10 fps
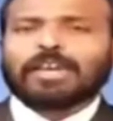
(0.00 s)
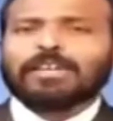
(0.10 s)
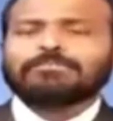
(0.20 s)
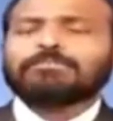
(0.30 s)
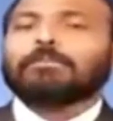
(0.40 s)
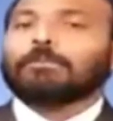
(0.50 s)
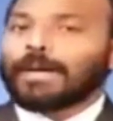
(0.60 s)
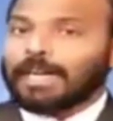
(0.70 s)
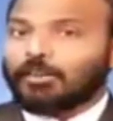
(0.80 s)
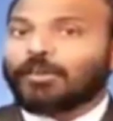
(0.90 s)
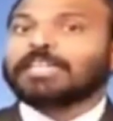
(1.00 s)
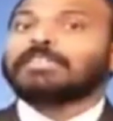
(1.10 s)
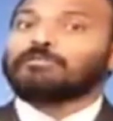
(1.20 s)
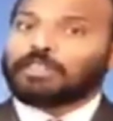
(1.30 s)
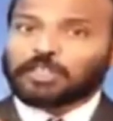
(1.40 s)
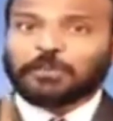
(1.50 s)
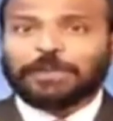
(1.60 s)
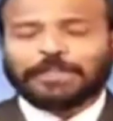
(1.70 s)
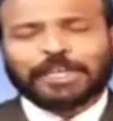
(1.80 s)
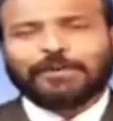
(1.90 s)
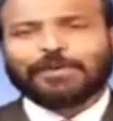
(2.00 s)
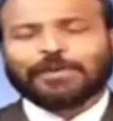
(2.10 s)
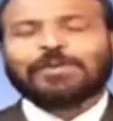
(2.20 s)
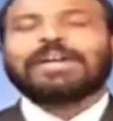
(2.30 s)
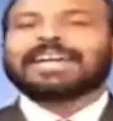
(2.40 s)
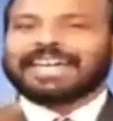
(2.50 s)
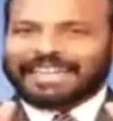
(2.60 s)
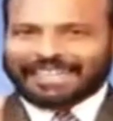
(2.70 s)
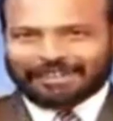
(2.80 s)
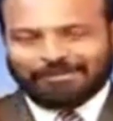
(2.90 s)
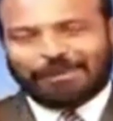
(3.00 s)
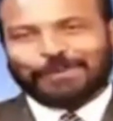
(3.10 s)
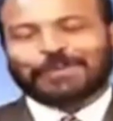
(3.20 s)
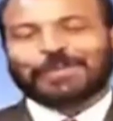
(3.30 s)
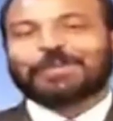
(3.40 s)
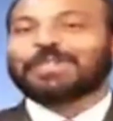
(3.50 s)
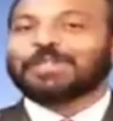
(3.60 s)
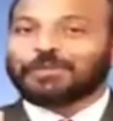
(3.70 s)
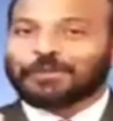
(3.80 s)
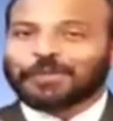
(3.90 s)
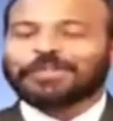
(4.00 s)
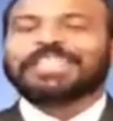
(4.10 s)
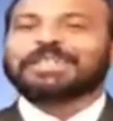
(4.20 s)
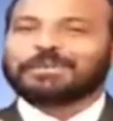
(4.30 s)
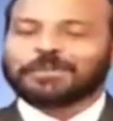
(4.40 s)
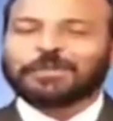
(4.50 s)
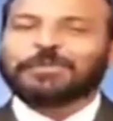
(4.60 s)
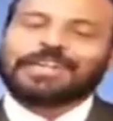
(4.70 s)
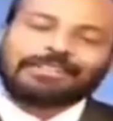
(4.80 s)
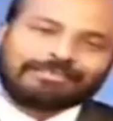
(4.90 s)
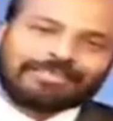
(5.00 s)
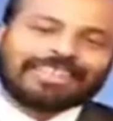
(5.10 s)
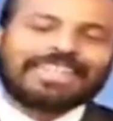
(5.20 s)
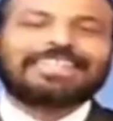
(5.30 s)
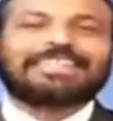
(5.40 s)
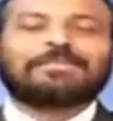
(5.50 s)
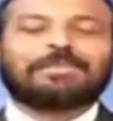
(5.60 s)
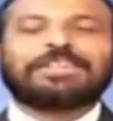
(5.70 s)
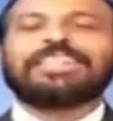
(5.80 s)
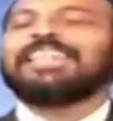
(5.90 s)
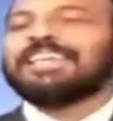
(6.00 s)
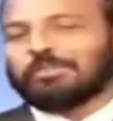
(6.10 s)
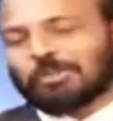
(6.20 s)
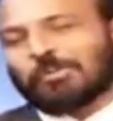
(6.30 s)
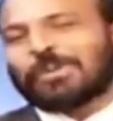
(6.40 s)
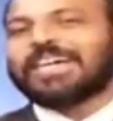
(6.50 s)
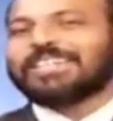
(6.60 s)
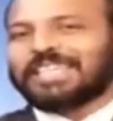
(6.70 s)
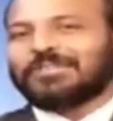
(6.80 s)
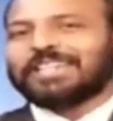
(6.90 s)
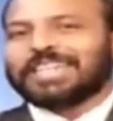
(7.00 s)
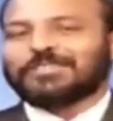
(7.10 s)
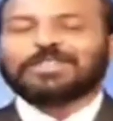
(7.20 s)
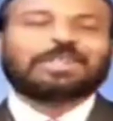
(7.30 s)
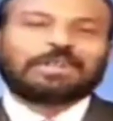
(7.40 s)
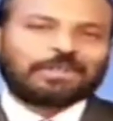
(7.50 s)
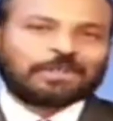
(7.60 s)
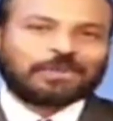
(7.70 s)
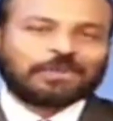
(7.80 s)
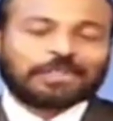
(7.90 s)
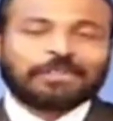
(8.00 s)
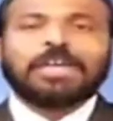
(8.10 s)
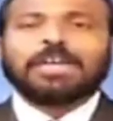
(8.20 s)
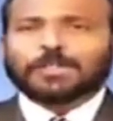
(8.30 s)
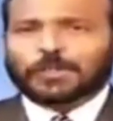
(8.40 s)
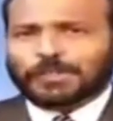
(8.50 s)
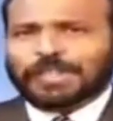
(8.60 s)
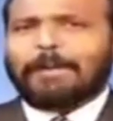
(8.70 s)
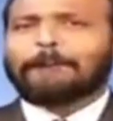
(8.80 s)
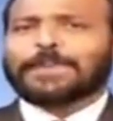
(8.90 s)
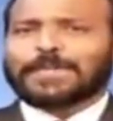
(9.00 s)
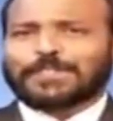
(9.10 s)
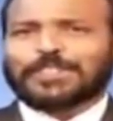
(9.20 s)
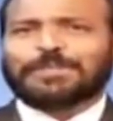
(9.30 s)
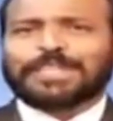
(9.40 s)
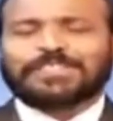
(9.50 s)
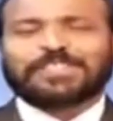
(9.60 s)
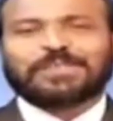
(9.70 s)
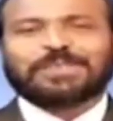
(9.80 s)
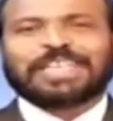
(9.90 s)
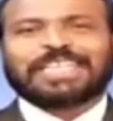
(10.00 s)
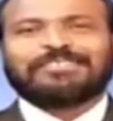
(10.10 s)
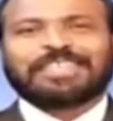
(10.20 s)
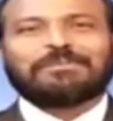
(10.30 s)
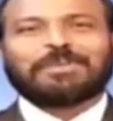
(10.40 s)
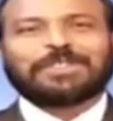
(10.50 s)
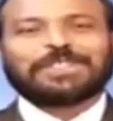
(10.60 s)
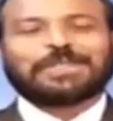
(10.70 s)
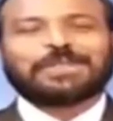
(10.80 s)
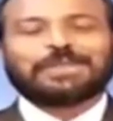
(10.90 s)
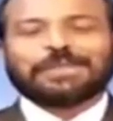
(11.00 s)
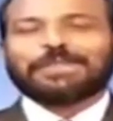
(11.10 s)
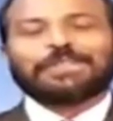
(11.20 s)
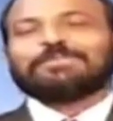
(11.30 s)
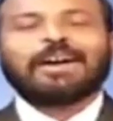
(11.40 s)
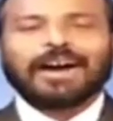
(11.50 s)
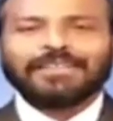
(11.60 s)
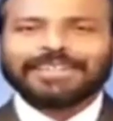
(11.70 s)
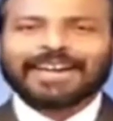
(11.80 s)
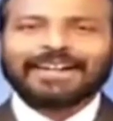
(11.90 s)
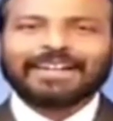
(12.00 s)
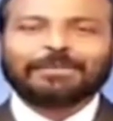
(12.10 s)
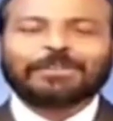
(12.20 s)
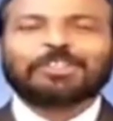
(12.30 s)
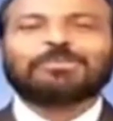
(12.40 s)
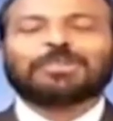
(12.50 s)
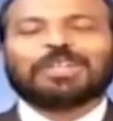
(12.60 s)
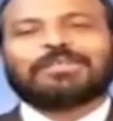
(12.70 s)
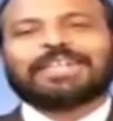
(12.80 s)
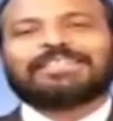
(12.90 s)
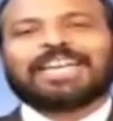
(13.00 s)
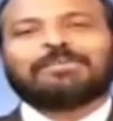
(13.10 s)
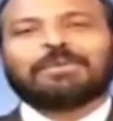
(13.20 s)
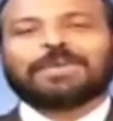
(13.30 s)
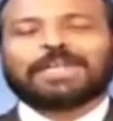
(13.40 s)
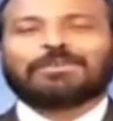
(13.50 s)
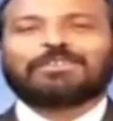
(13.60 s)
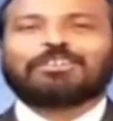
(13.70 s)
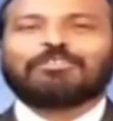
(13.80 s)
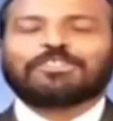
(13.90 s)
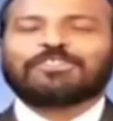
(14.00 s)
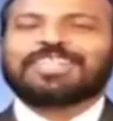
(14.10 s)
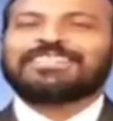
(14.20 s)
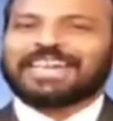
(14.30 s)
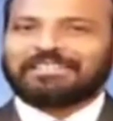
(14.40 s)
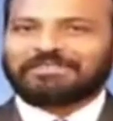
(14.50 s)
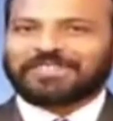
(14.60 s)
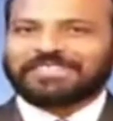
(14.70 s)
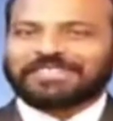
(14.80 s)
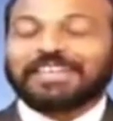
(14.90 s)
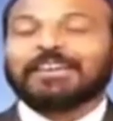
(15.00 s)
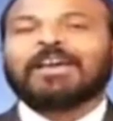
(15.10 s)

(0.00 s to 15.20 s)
కదా మళ్ళీ వాటిని విడిచిపెట్టావనుకో కనికరం పొందుతావు నువ్వు నీ కుటుంబం అందరు కనికరం పొంది గొప్పగా దేవుని రాజ్యం కలుసుకుంటారు చూద్దాం పరిశుద్ధమైన జీవ గ్రంథం ఏం బోధిస్తుందో ఆది కాండము మూడవ అధ్యాయము పదకొండవ వచ్చిన ధ్యానం చేస్తే